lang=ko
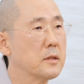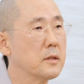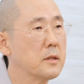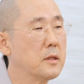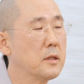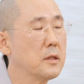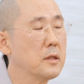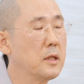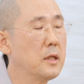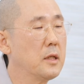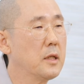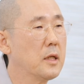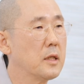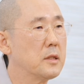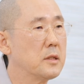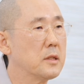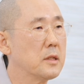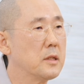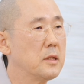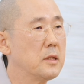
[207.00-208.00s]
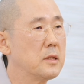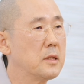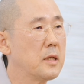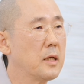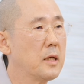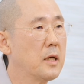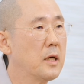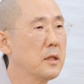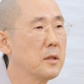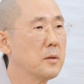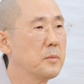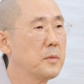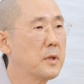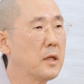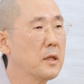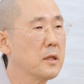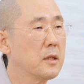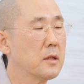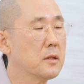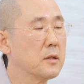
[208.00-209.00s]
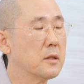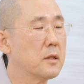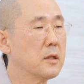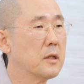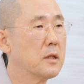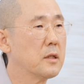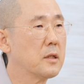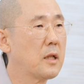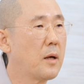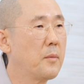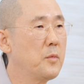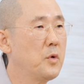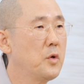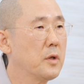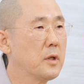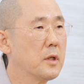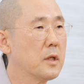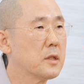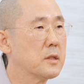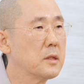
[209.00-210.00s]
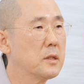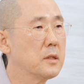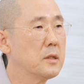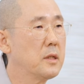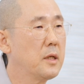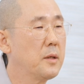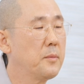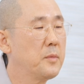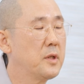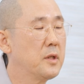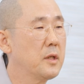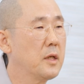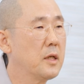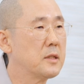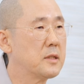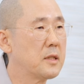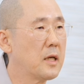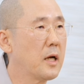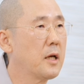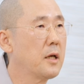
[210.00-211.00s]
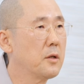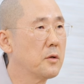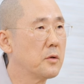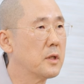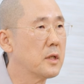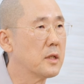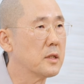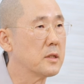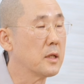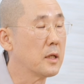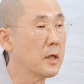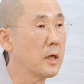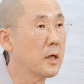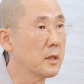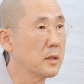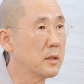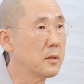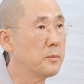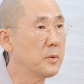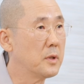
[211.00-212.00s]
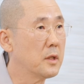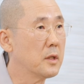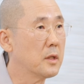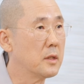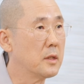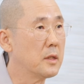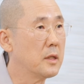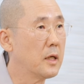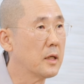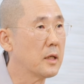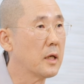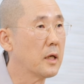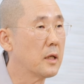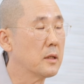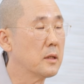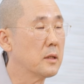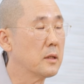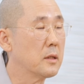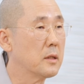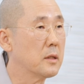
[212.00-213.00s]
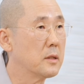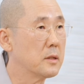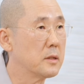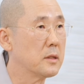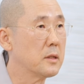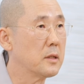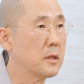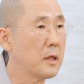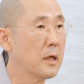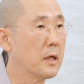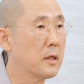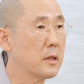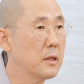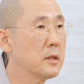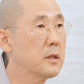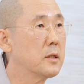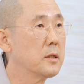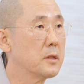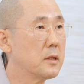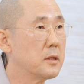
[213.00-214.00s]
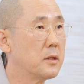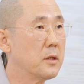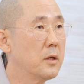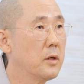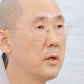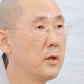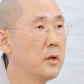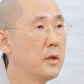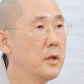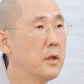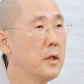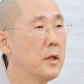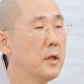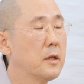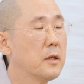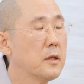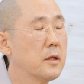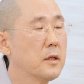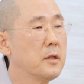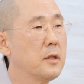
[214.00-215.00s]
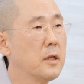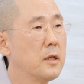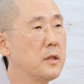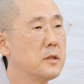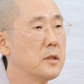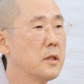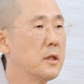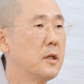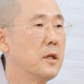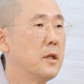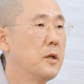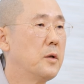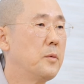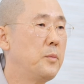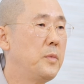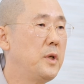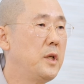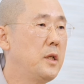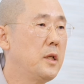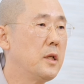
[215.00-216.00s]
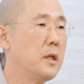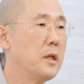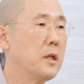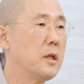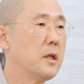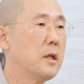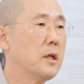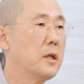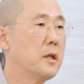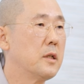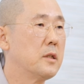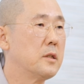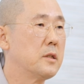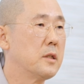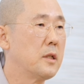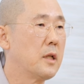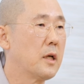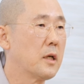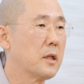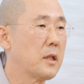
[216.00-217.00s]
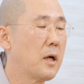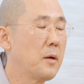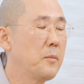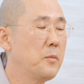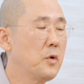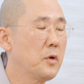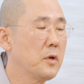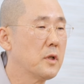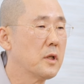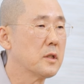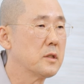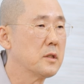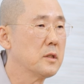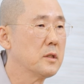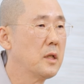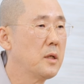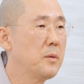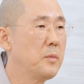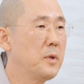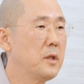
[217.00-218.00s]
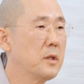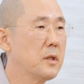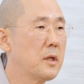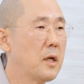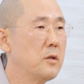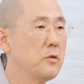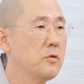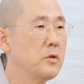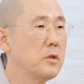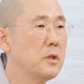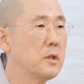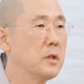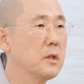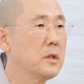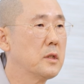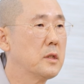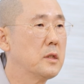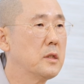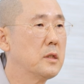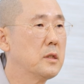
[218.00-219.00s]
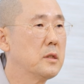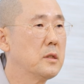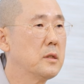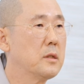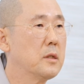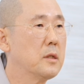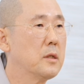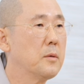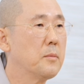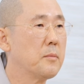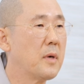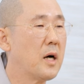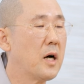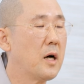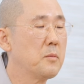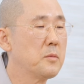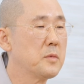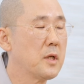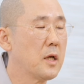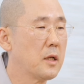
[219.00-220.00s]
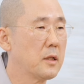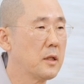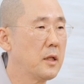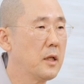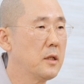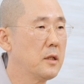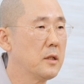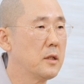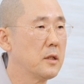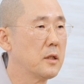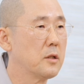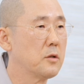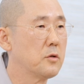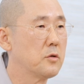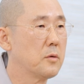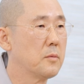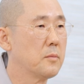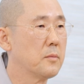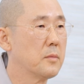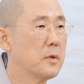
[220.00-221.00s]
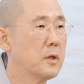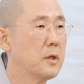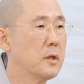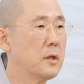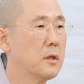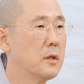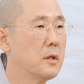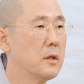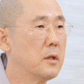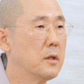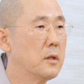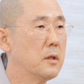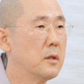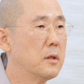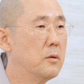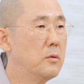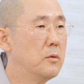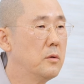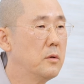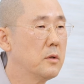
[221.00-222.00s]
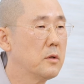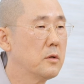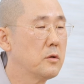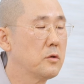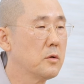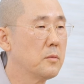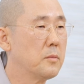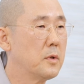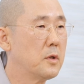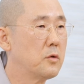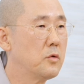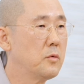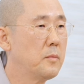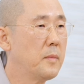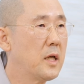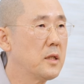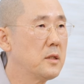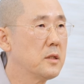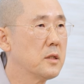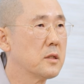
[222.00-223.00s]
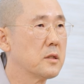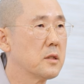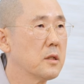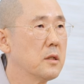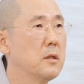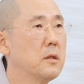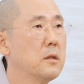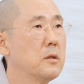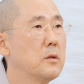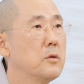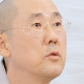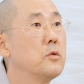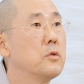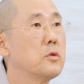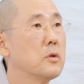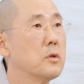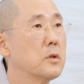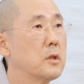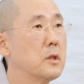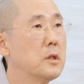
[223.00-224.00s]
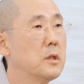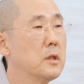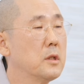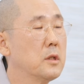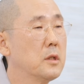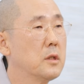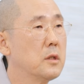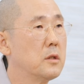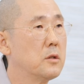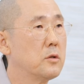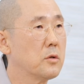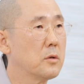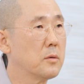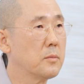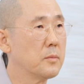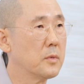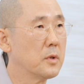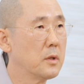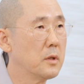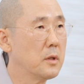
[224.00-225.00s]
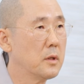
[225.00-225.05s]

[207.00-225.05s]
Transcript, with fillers: 특히나 이제 이 생각이 없다는 건 탐욕이나 성냄 등의 장애로 인한 생각이 없는 걸 이야기하는 게 크거든요. 네. 근데 이제 미리 이제 내가 탐욕이나 성냄이 일어날 수 있는 그런 마음 상태를 이렇게 좀 어루만져서 좀 그런 걸 좀